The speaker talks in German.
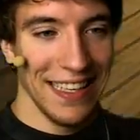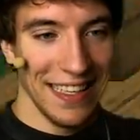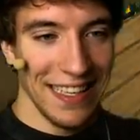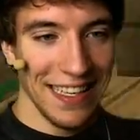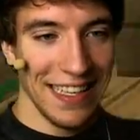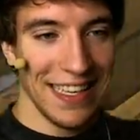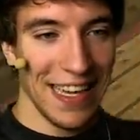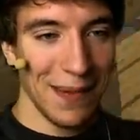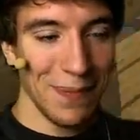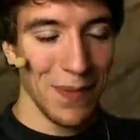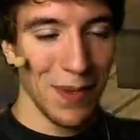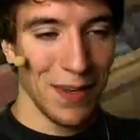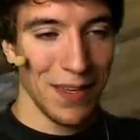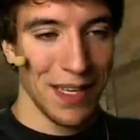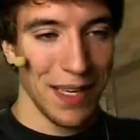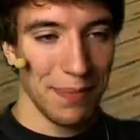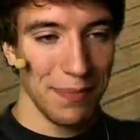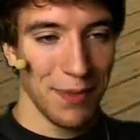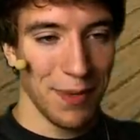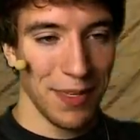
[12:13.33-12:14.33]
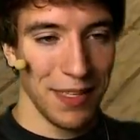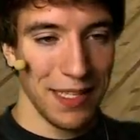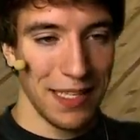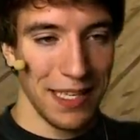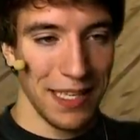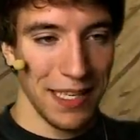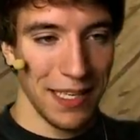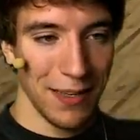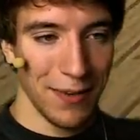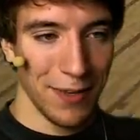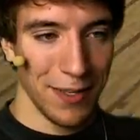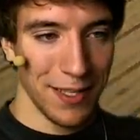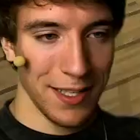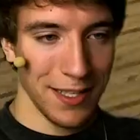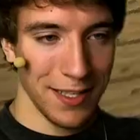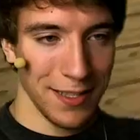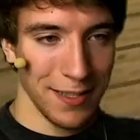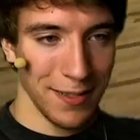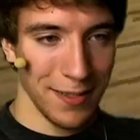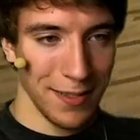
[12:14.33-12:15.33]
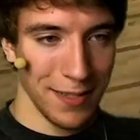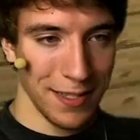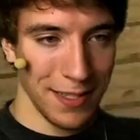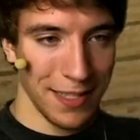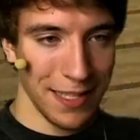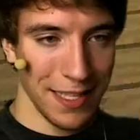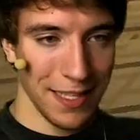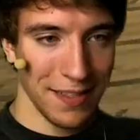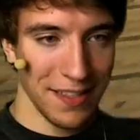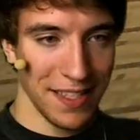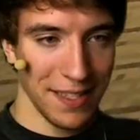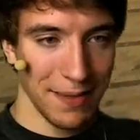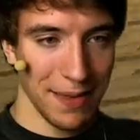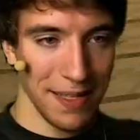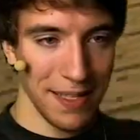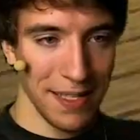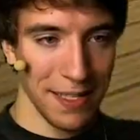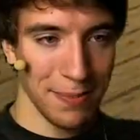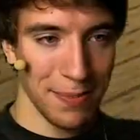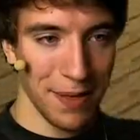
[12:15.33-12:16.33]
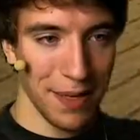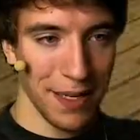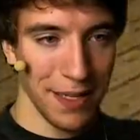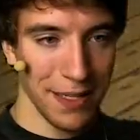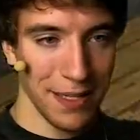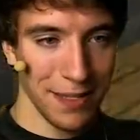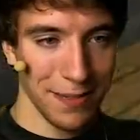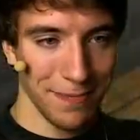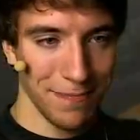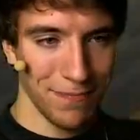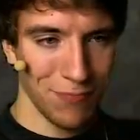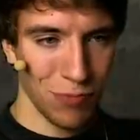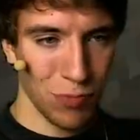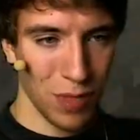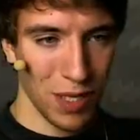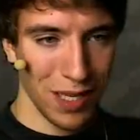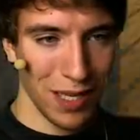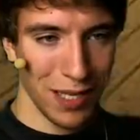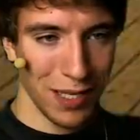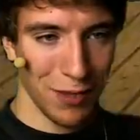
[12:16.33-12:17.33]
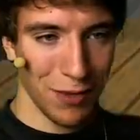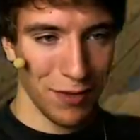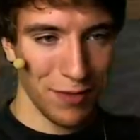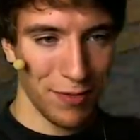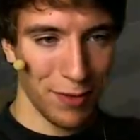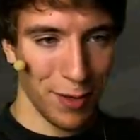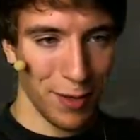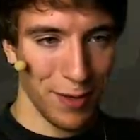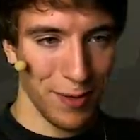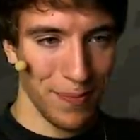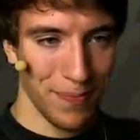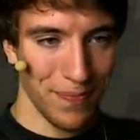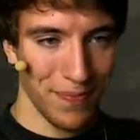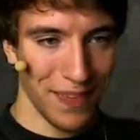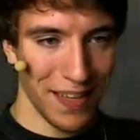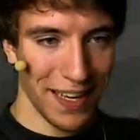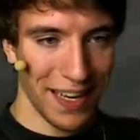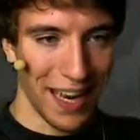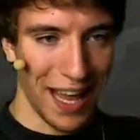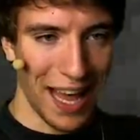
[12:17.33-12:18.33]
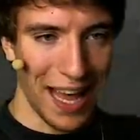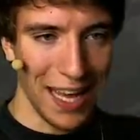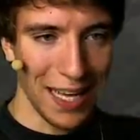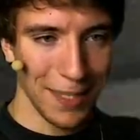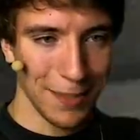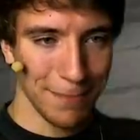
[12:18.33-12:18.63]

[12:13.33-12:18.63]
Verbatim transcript: ich habe noch, hab noch Ideen, Leute. Also ich denke, 20 Parts kriege ich noch voll. Danach